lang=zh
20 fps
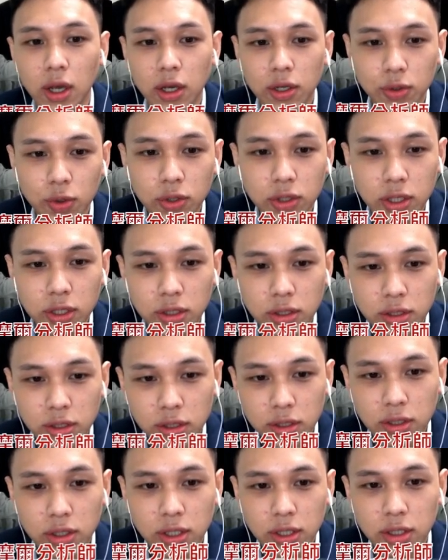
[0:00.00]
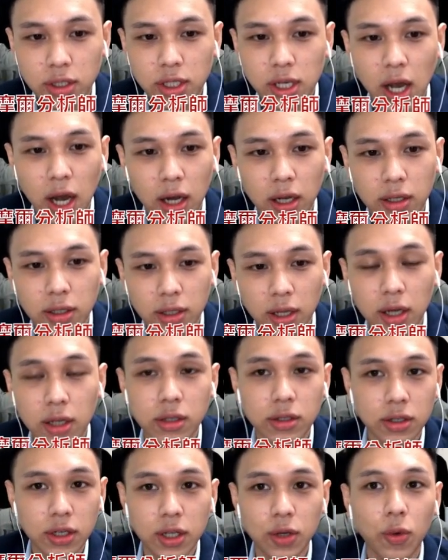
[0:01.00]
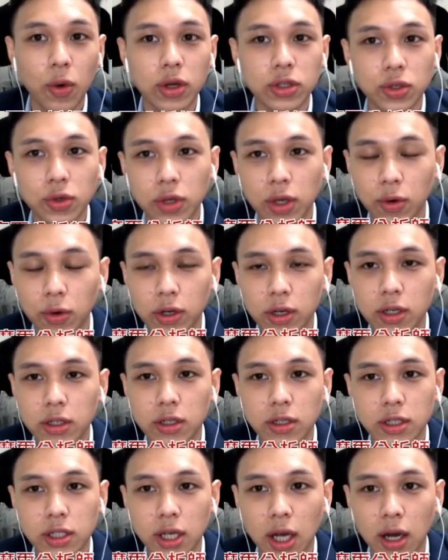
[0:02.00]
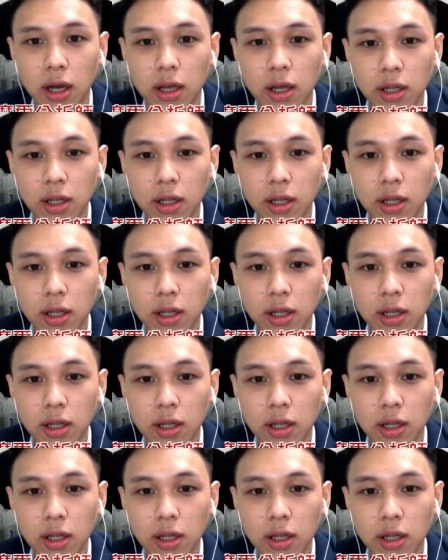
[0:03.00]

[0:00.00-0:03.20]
所以其实四星强，那利旺就也会跟着强。